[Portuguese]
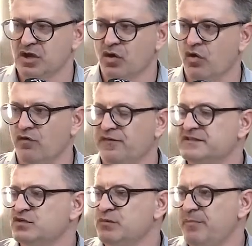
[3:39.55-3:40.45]
ou
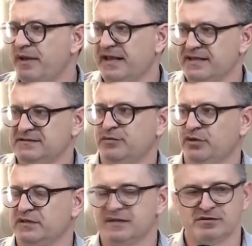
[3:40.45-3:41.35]
fazer uma palestra, por exemplo,